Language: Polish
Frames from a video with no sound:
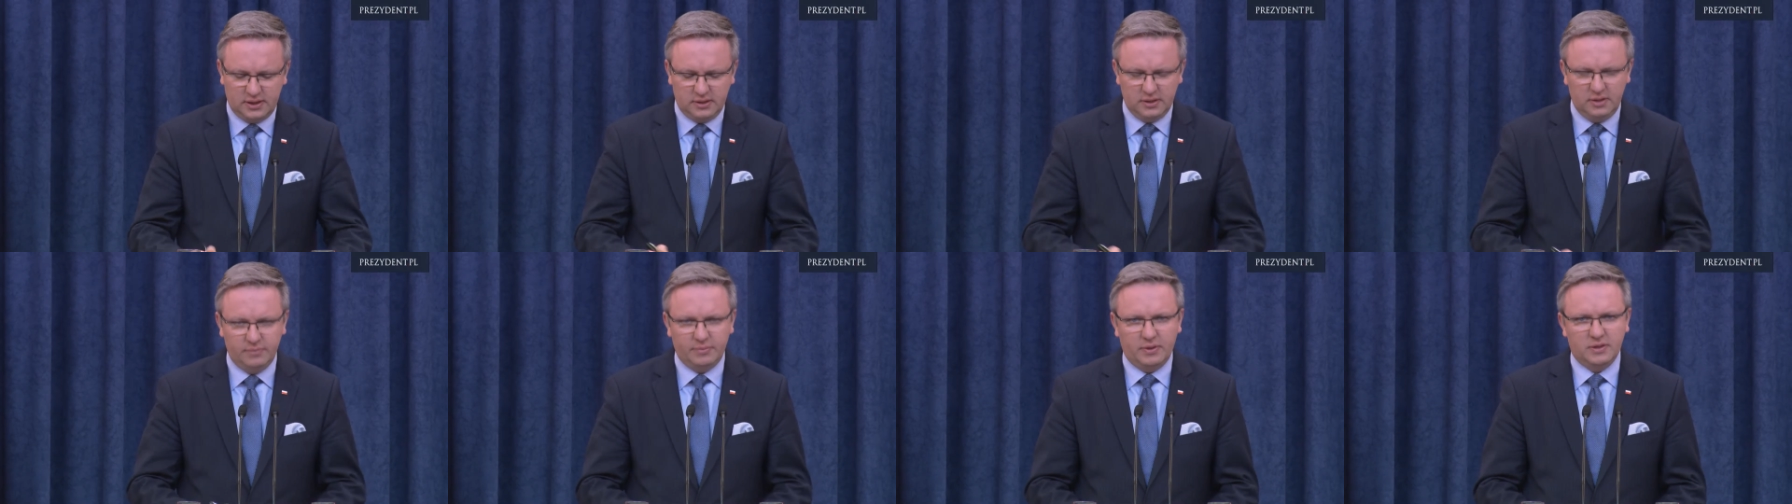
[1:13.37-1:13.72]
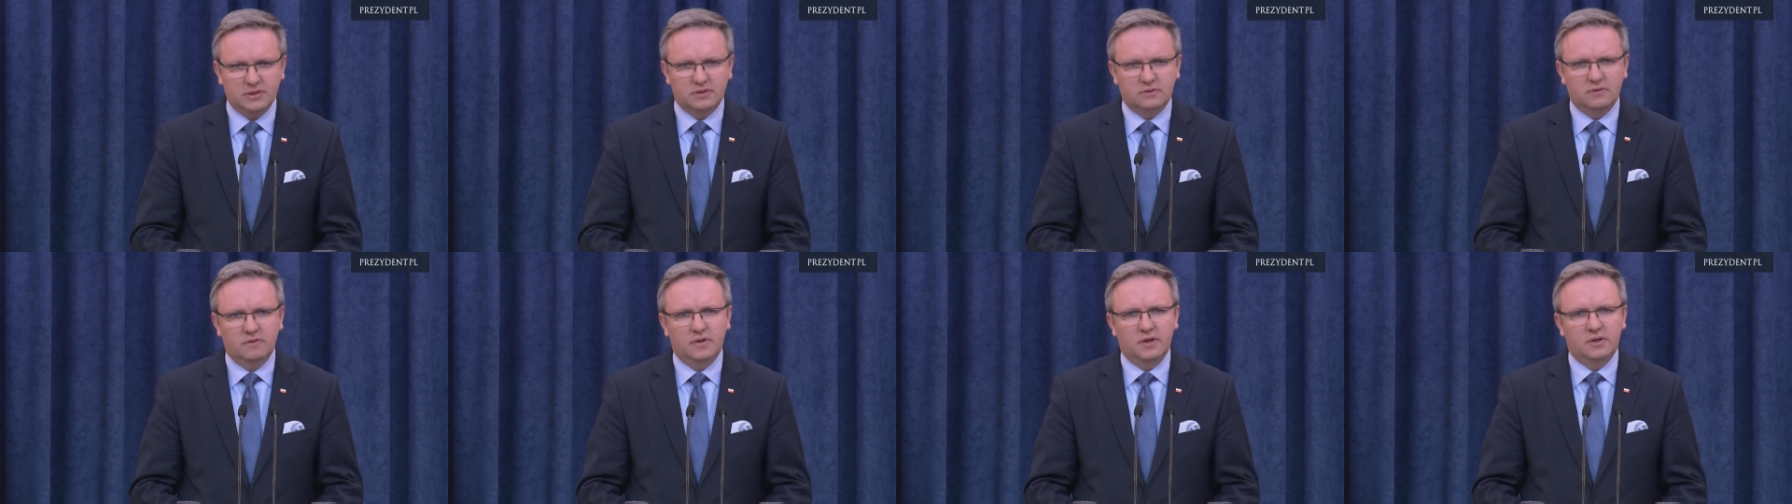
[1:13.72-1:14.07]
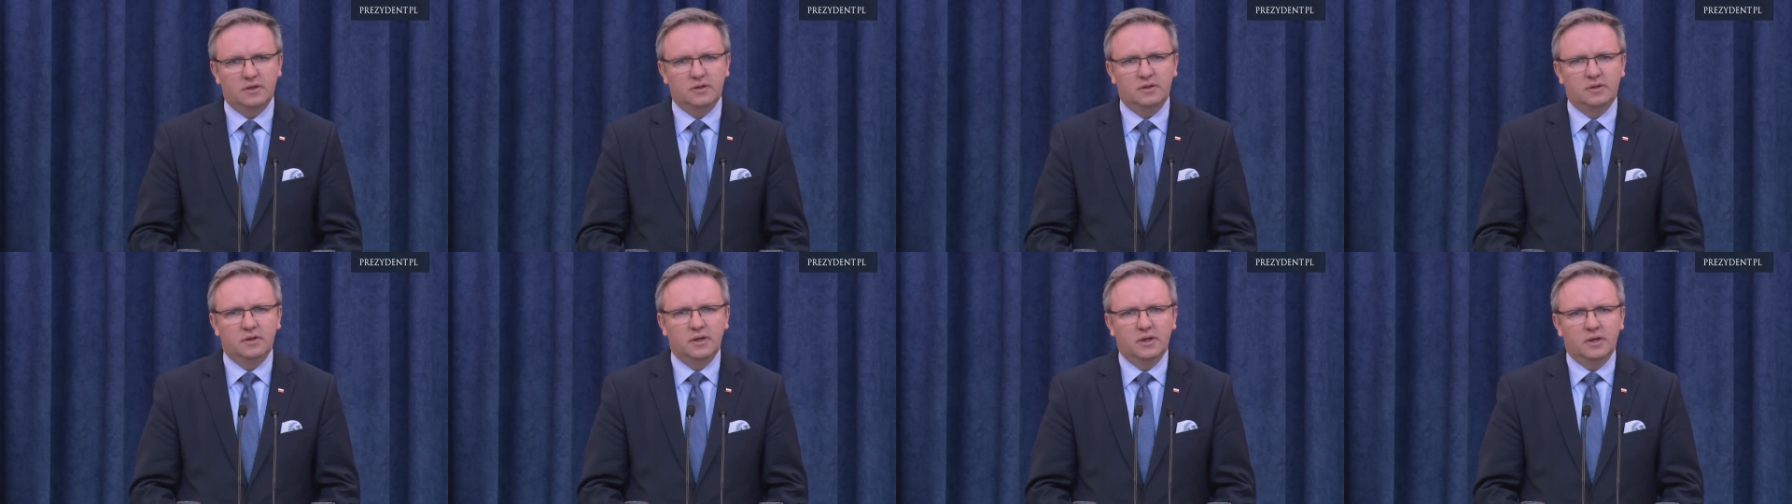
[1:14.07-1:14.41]
i państwowa,
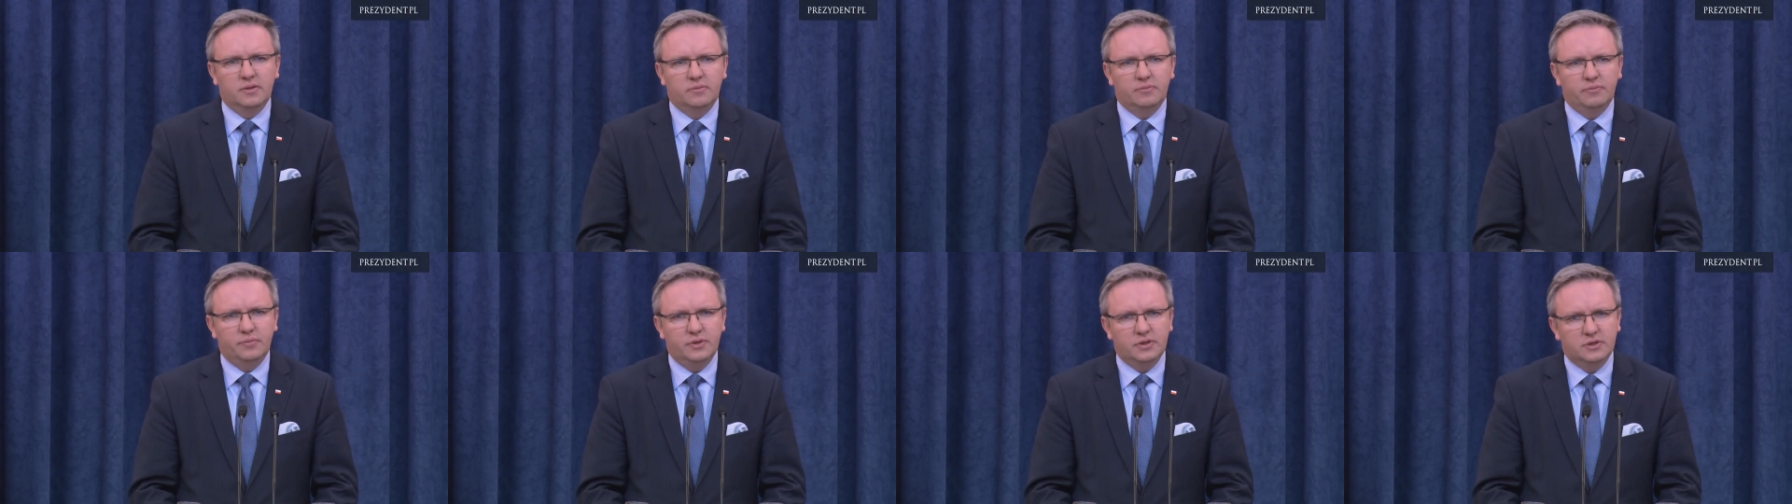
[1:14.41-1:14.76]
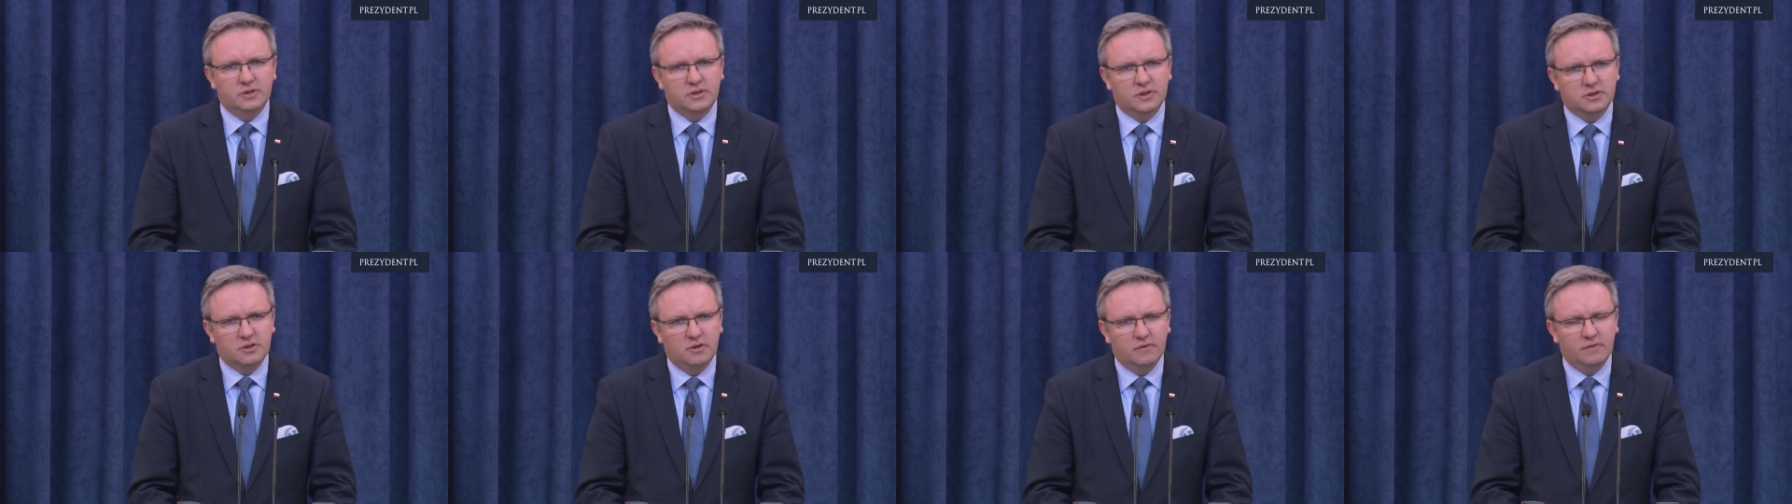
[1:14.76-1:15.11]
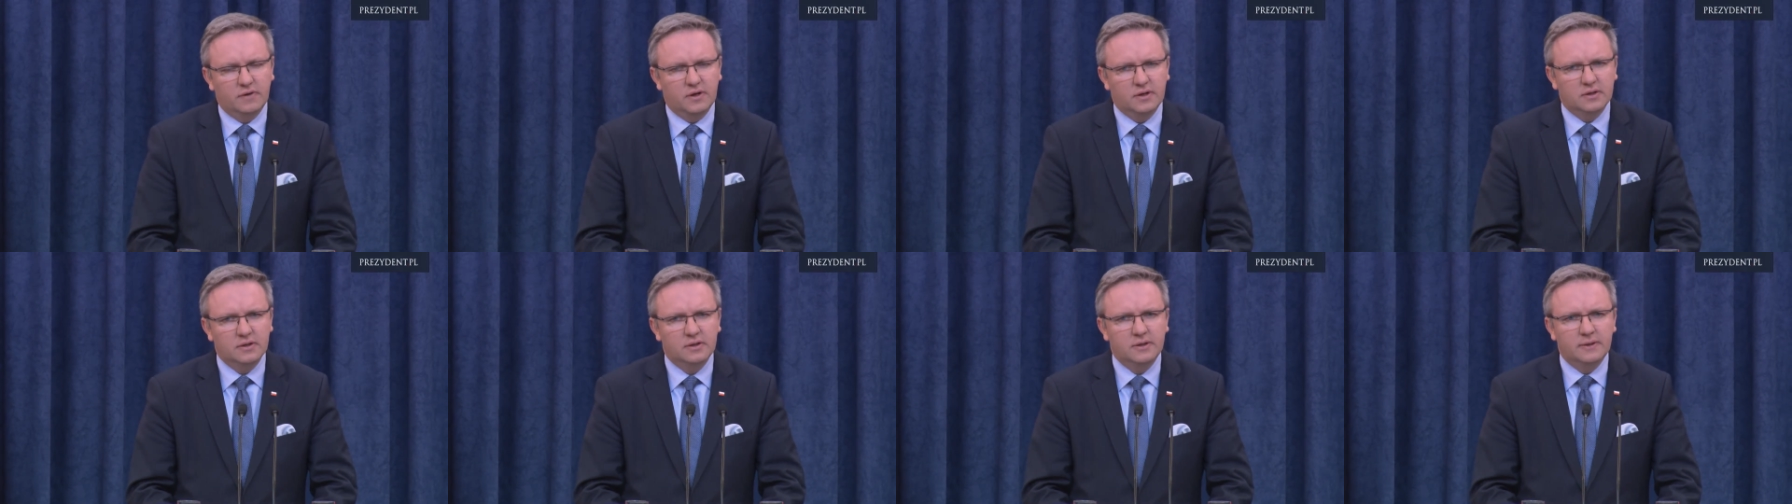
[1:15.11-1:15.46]
i
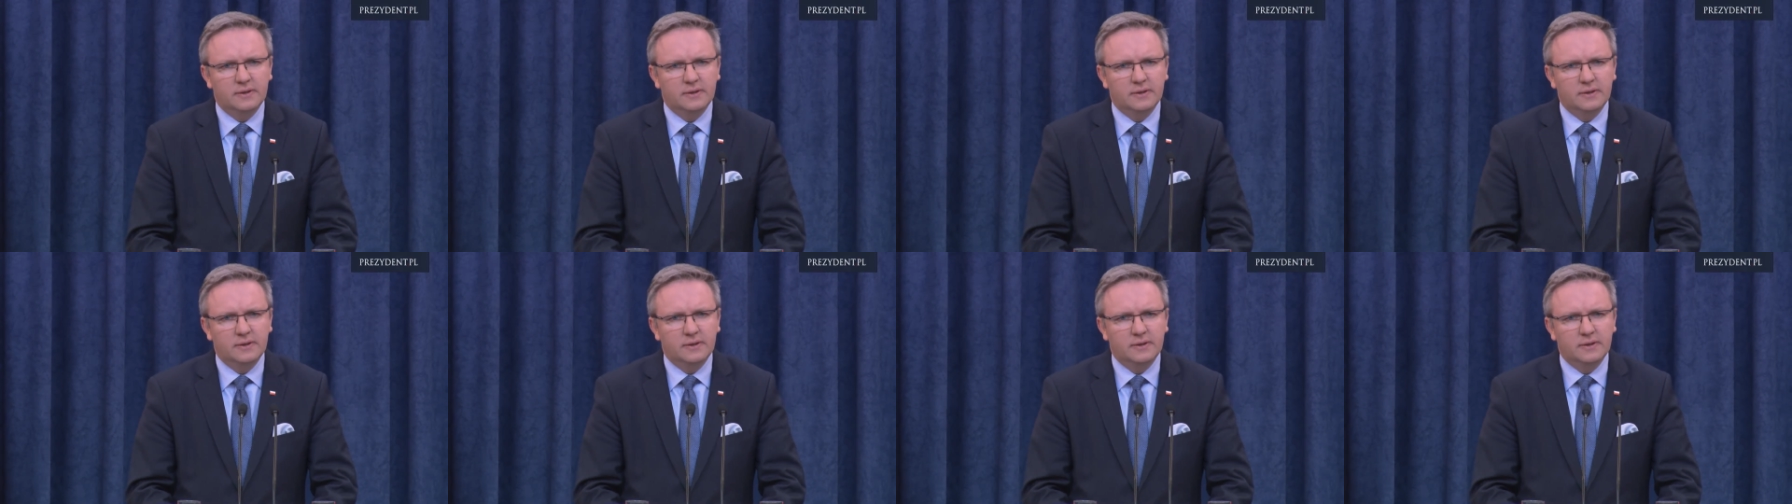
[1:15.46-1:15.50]
biznesowa.